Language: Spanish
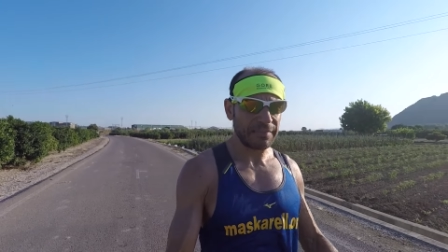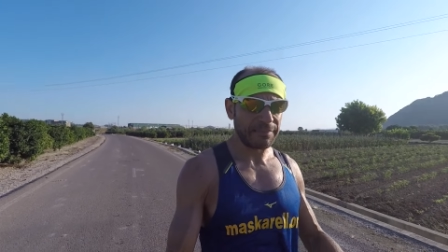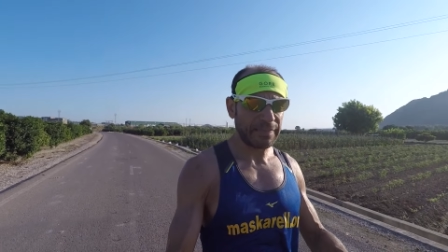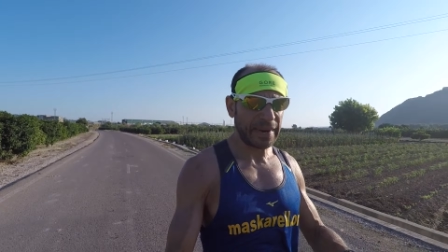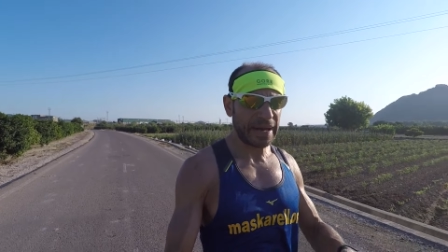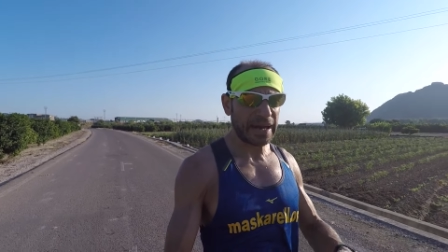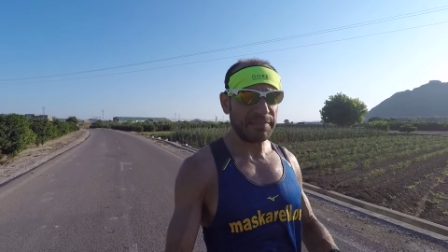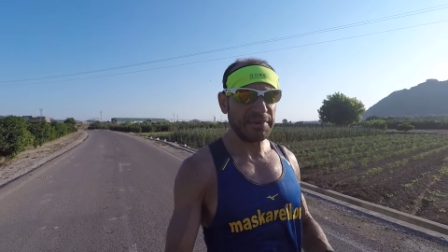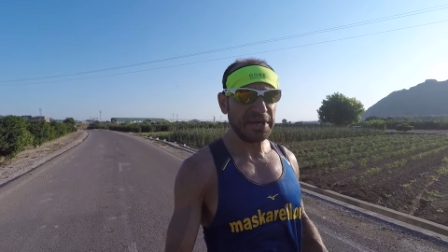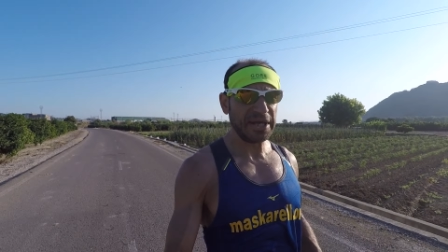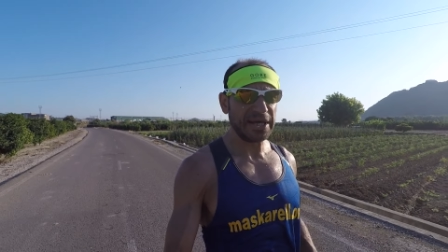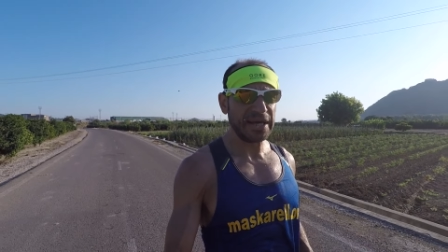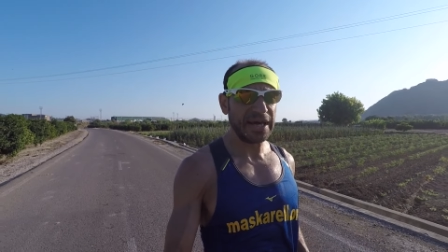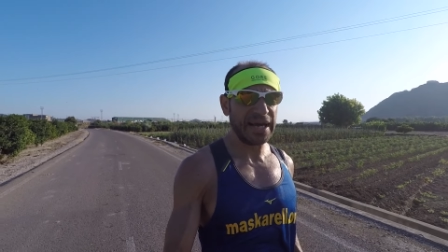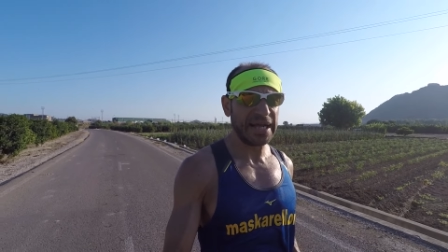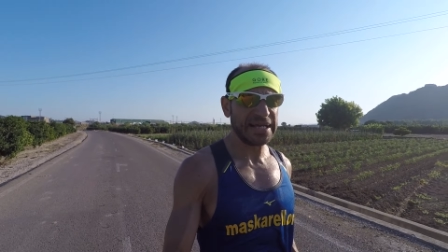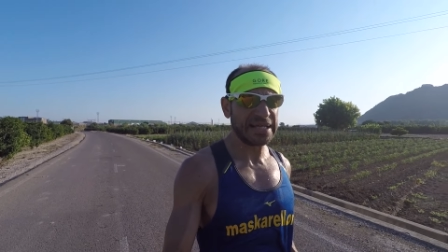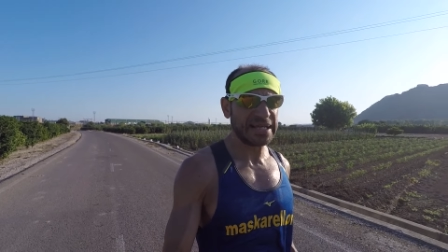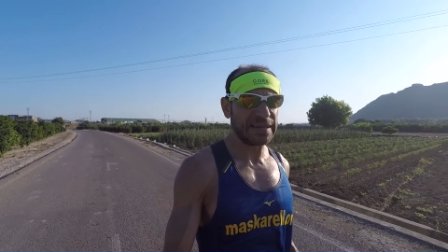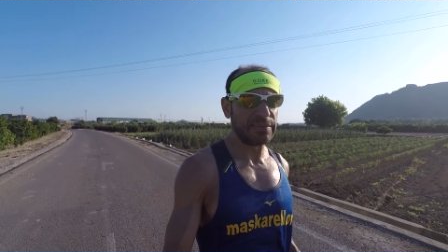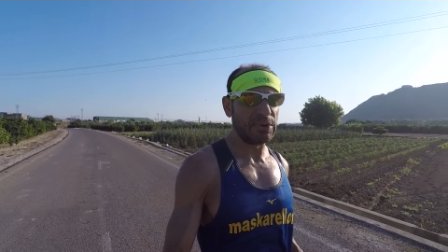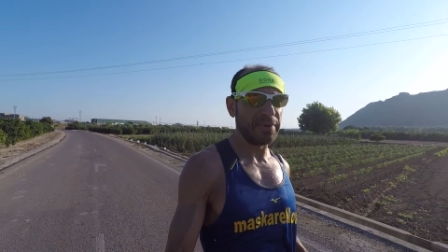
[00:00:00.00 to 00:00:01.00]
para mí en
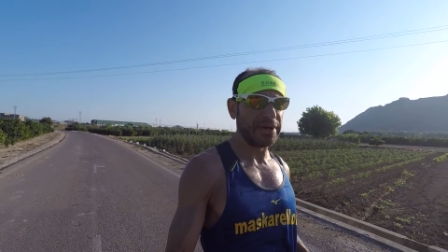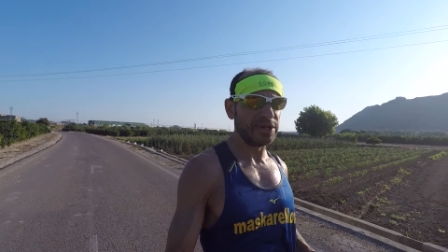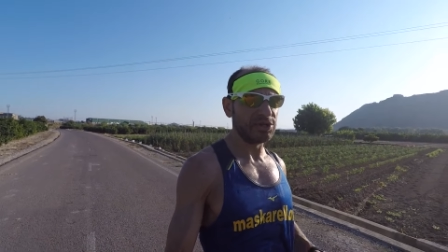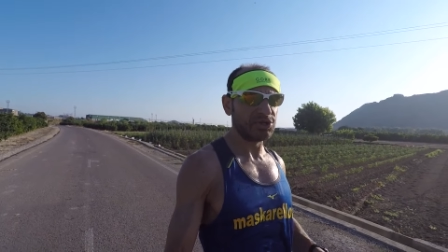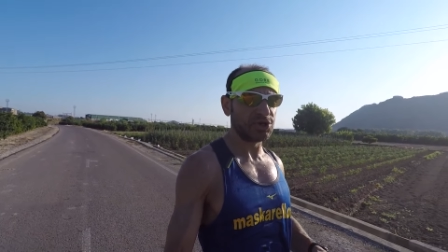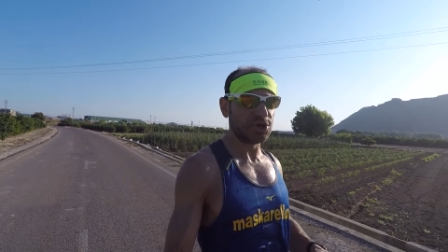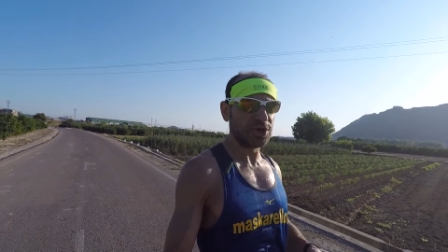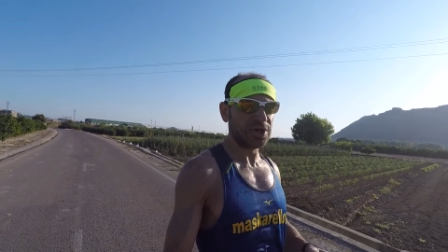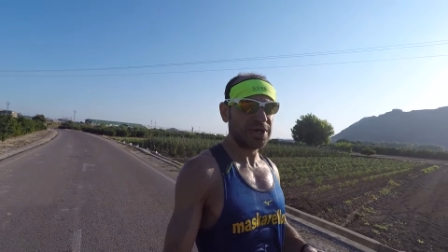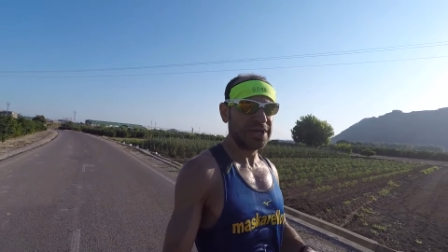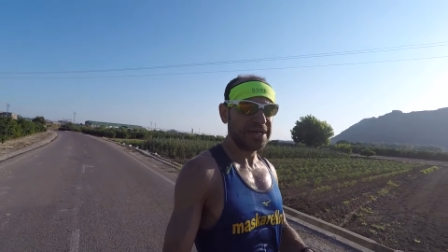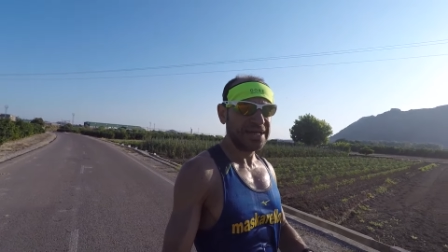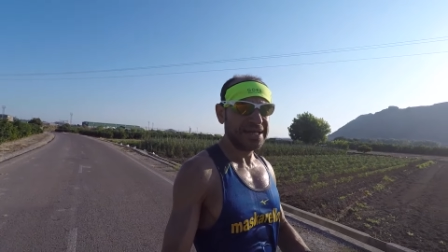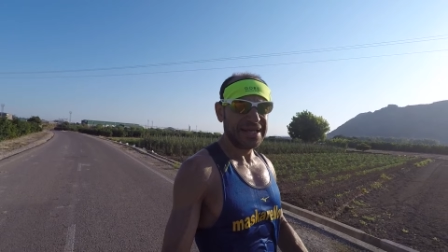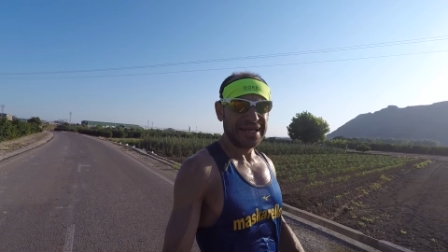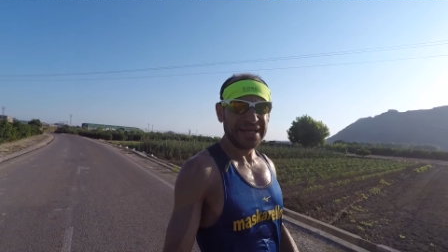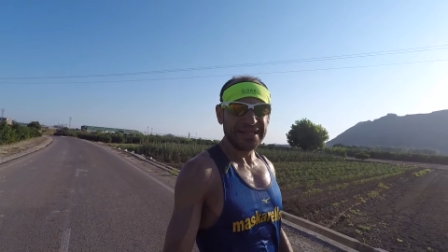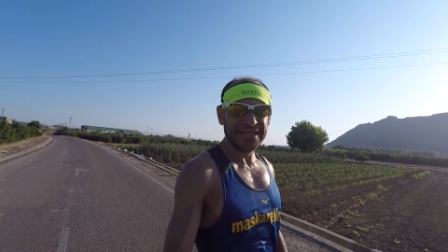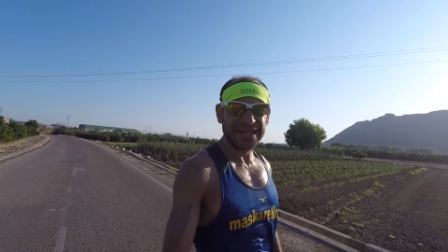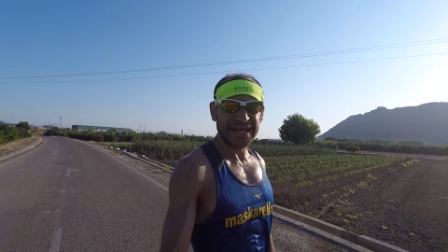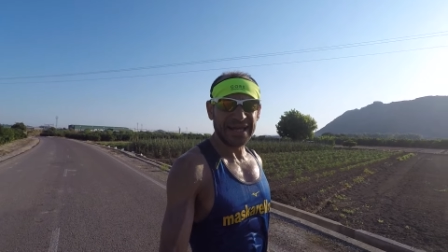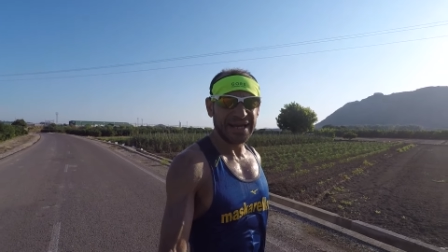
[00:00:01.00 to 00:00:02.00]
este momento
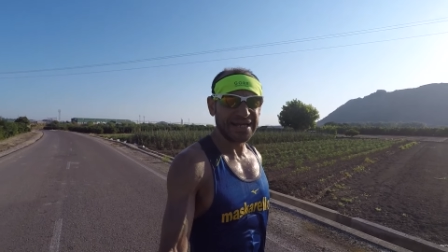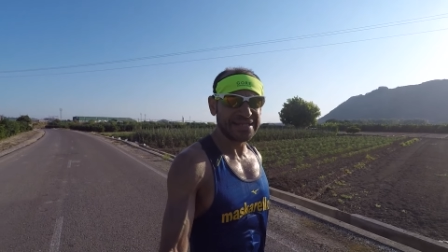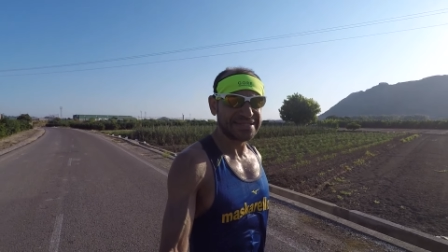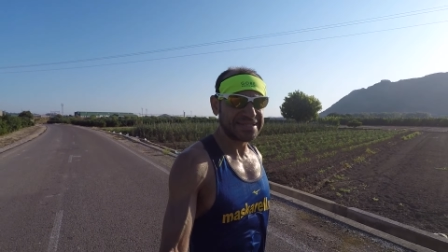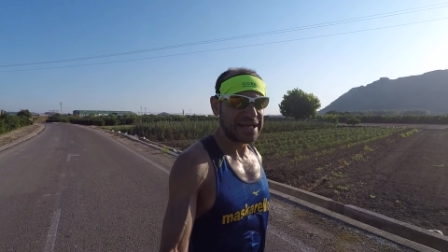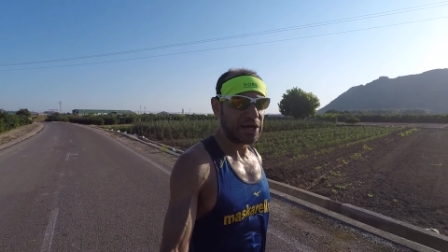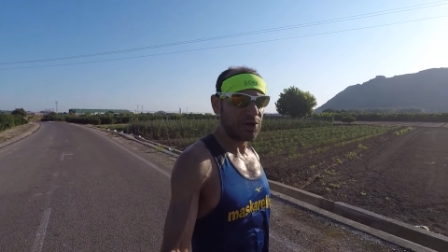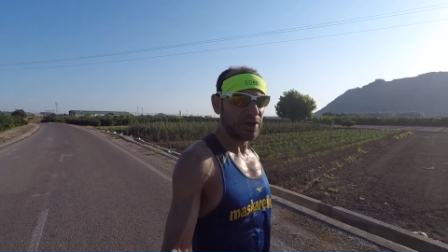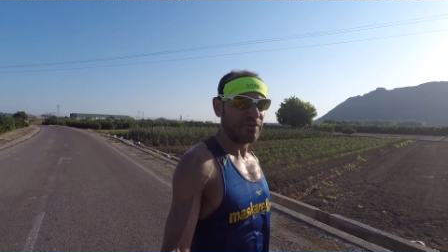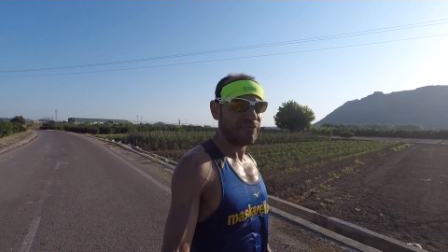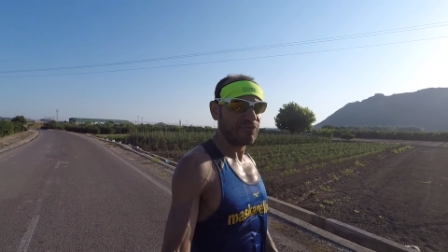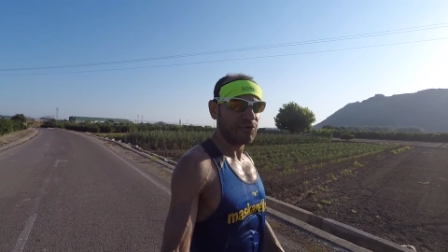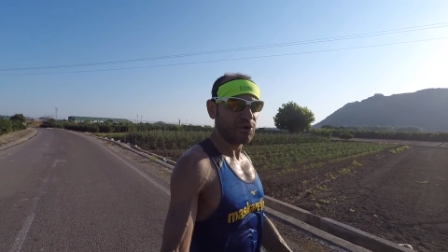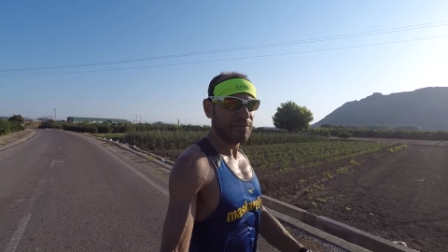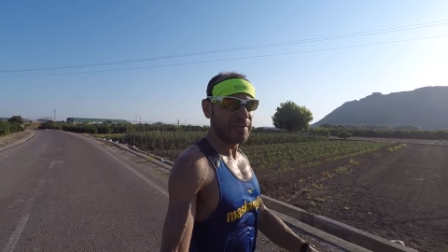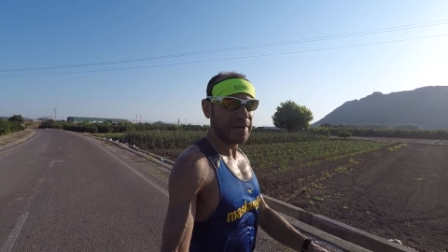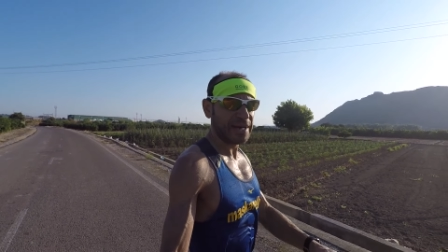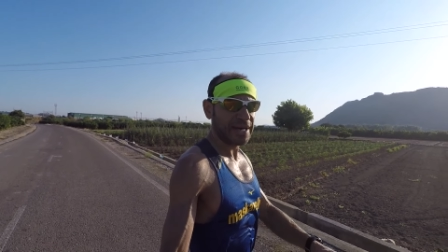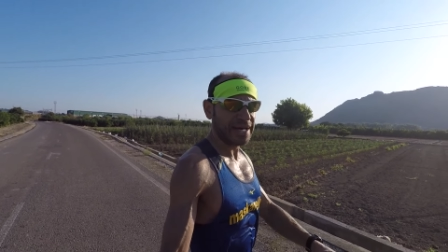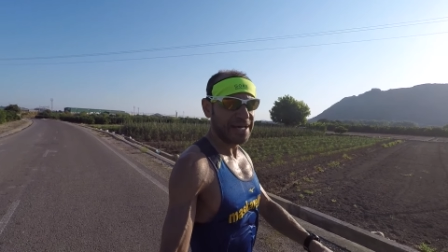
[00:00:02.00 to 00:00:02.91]
del estado de forma